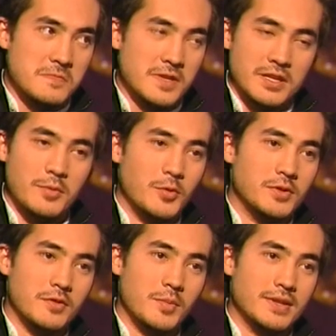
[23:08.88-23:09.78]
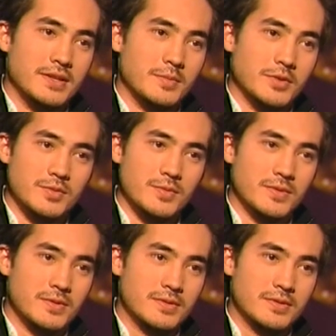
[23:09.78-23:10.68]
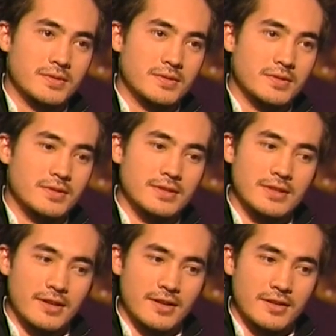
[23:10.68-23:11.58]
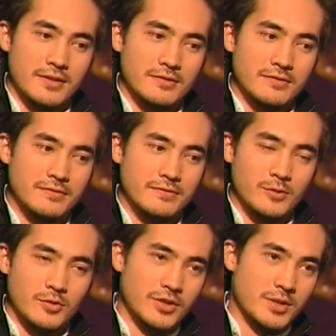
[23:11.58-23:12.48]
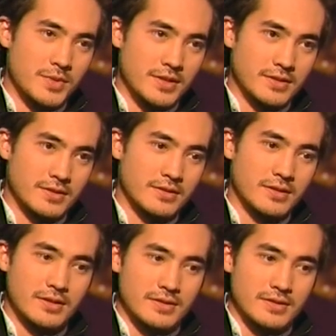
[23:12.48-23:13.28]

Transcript: Я не могу этого понять, почему. Я в той же Армении